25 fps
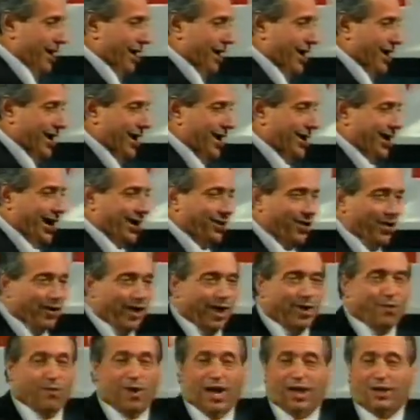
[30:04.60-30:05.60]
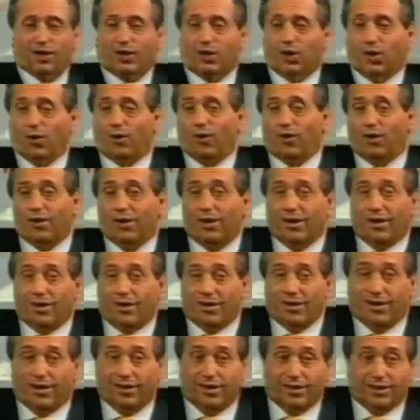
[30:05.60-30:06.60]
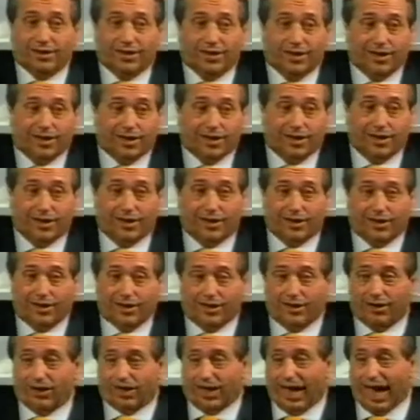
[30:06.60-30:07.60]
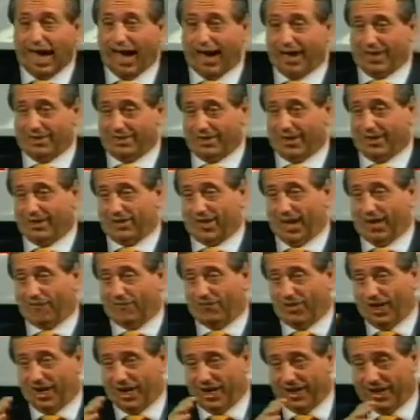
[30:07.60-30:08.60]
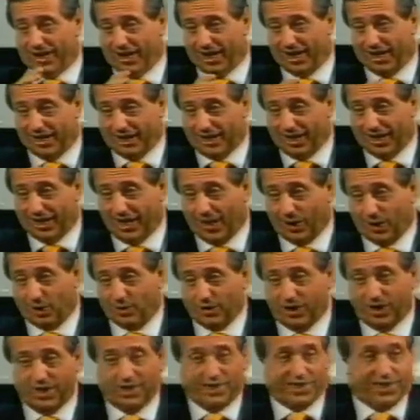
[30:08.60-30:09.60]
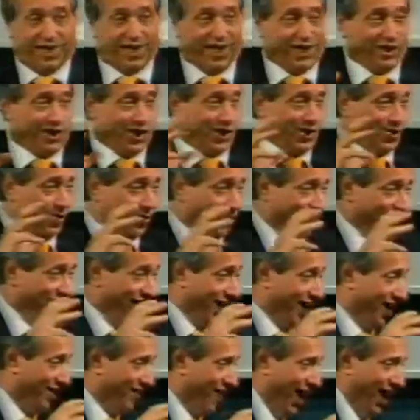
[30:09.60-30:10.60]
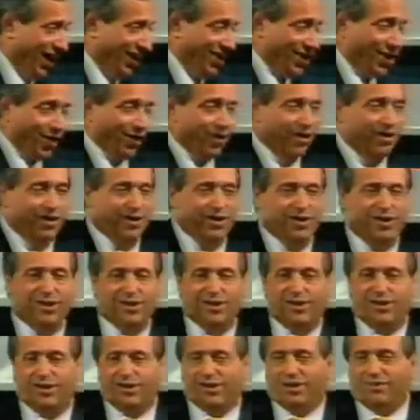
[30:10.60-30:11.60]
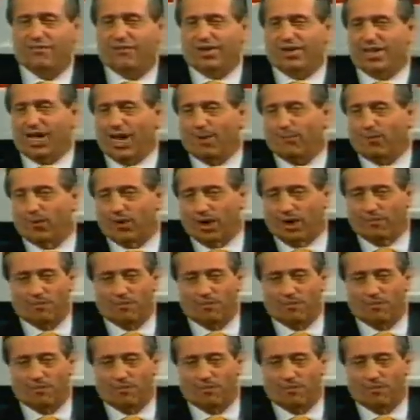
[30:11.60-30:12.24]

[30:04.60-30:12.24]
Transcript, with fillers: Ed ecco che quando in casa avviene che la notizia che Gesù sta arrivando, vediamo che